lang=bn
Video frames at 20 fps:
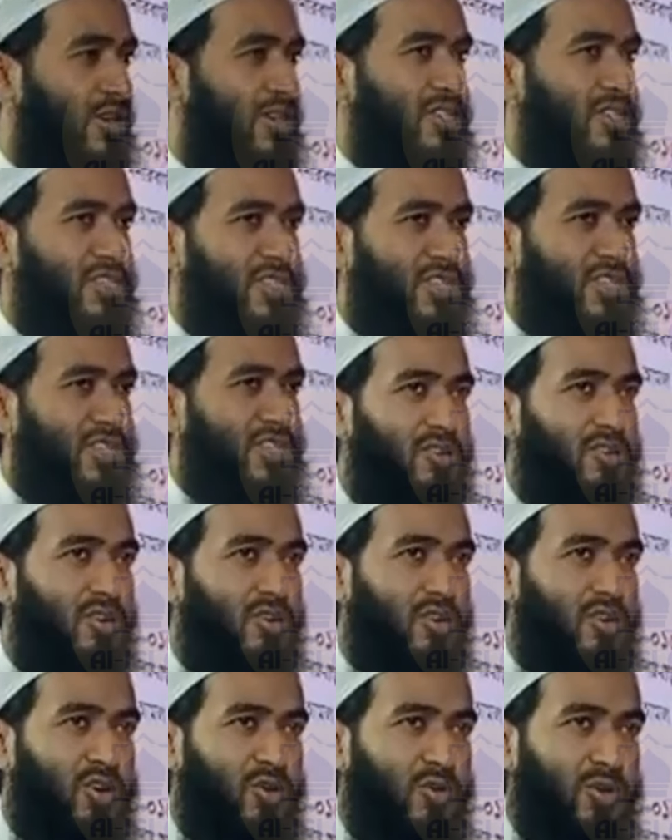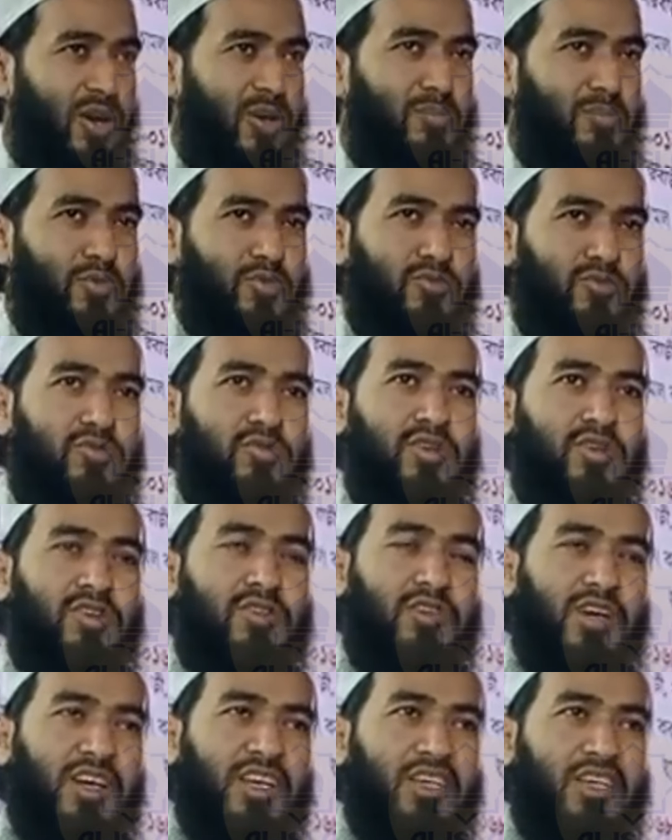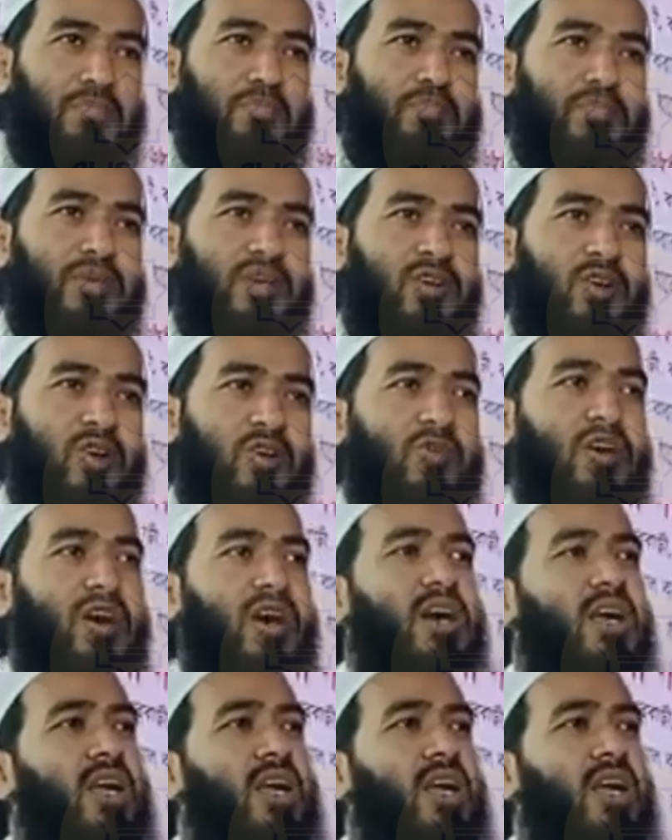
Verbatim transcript: শিক্ষক হওয়া মন্ত্রী হওয়া এমপি হওয়া